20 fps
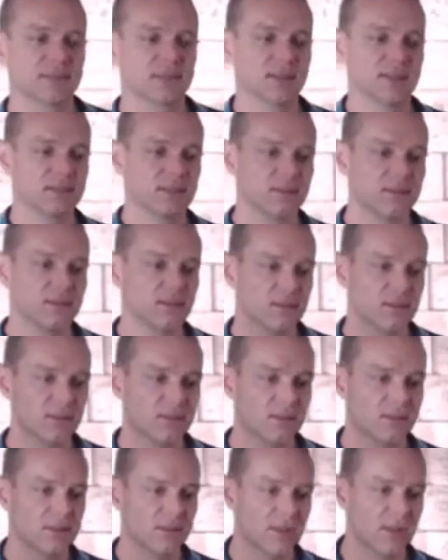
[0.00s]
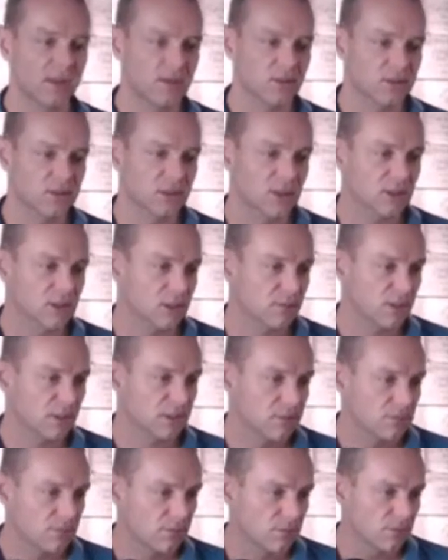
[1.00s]
Hein. Euh, alors je tiens, je sais pas
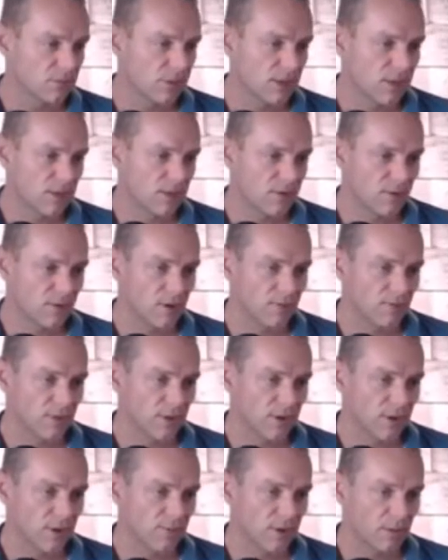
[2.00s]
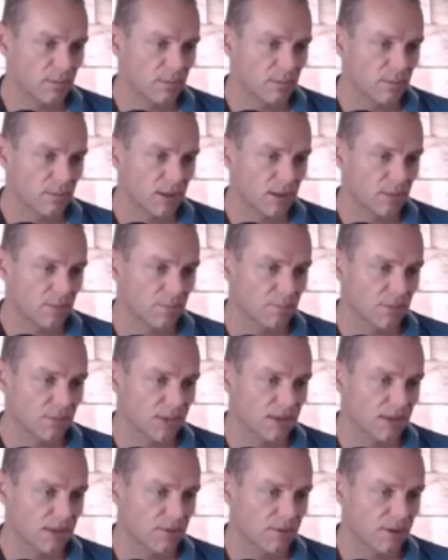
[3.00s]
si vous voyez, oui, vous voyez peut-être pas,
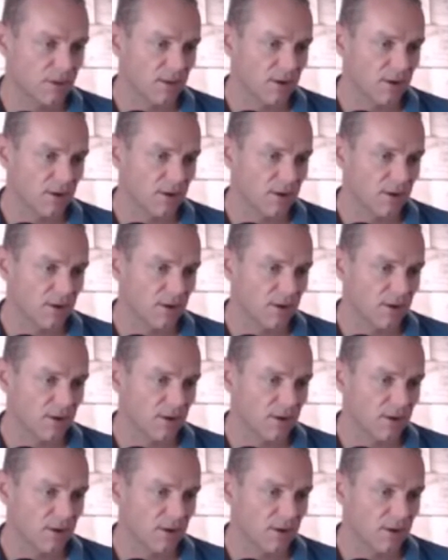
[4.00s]
pas très bien.